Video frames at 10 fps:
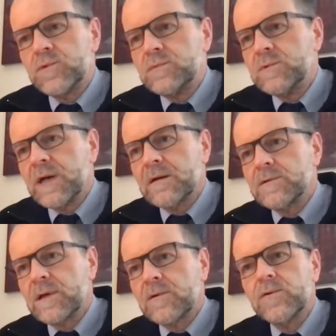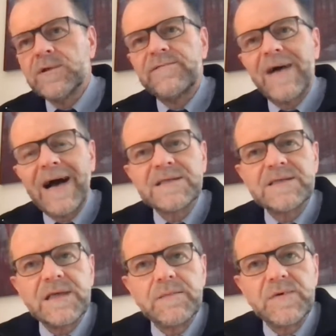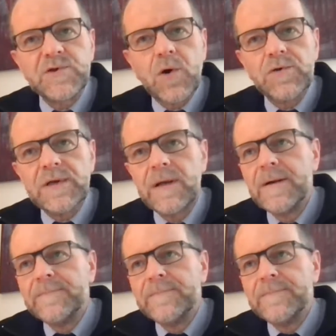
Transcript: di, di, alcune fasi, di episodi